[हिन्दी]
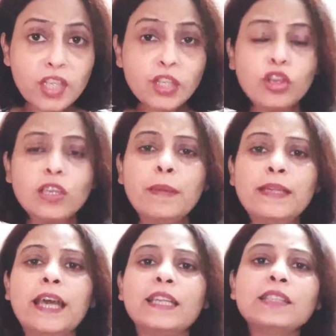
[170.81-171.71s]
क्योंकि
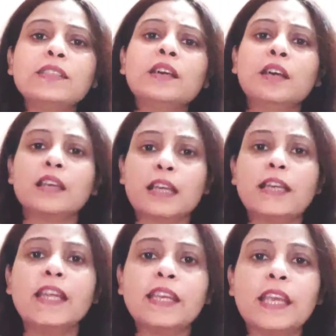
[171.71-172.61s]
भंडारण
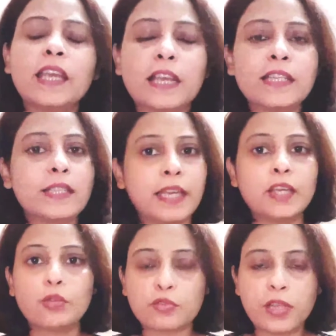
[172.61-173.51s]
करने के कई
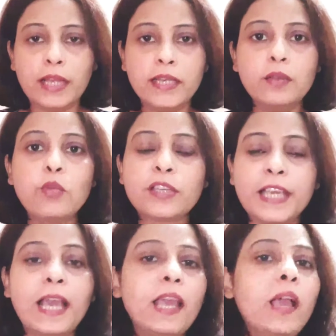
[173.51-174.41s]
सारे नुकसान हैं वो
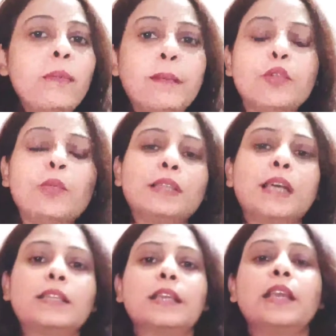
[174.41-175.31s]
क्या है हम आपको
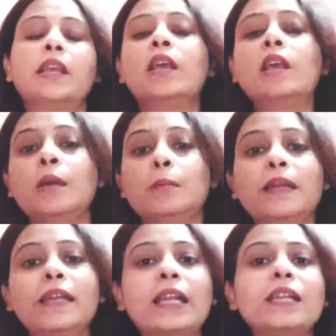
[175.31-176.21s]
बताते हैं
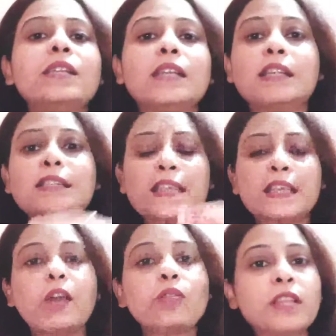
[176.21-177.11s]
भंडारण करने से
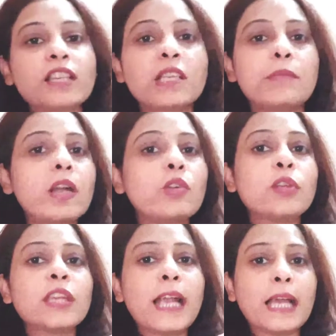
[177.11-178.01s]
क्या होता है
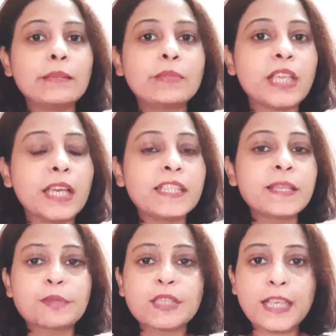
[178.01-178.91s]
जमाखोरी कालाबाजारी
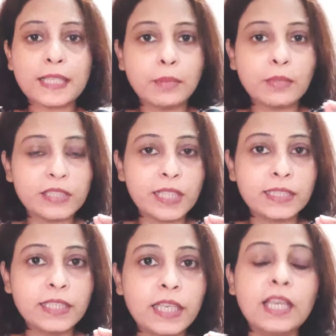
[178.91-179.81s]
सबसे ज़्यादा बढ़
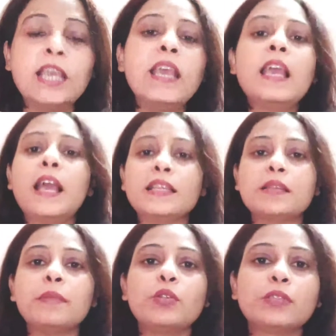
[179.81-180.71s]
जाती है
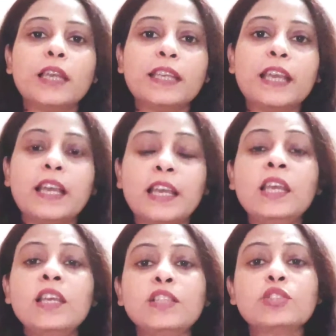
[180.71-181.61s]
ऐसे में होता है क्या
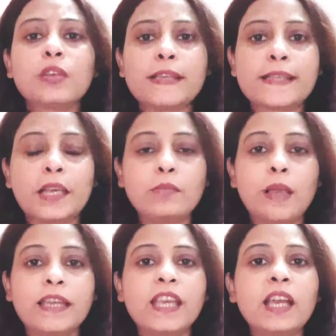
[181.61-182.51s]
है जो किसान
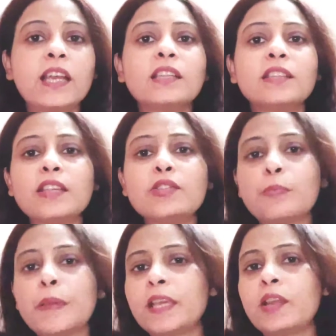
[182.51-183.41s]
भाई है अगर दस
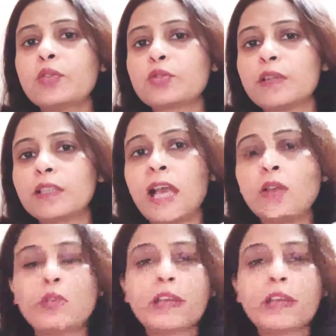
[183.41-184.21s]
रुपये किलो उस वक्त आलू